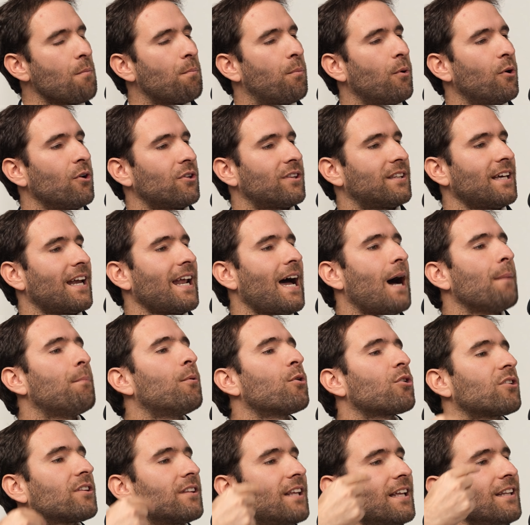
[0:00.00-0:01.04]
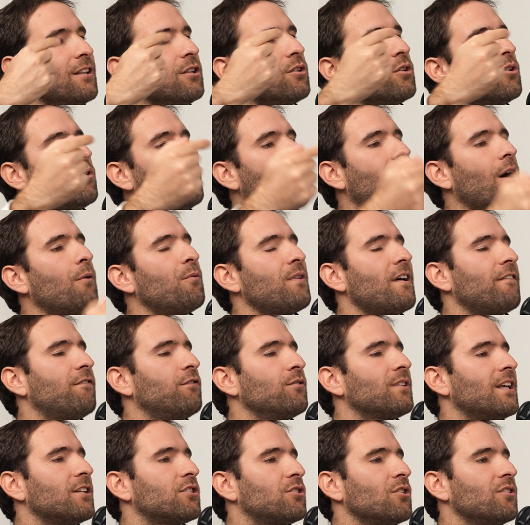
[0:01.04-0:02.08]
puedo estar aportando a una
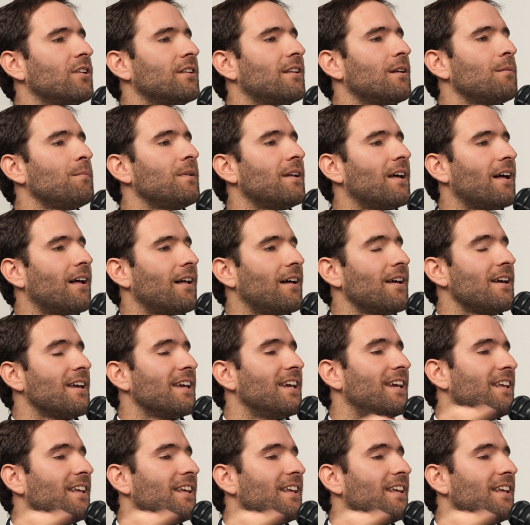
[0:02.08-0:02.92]
fundación determinada.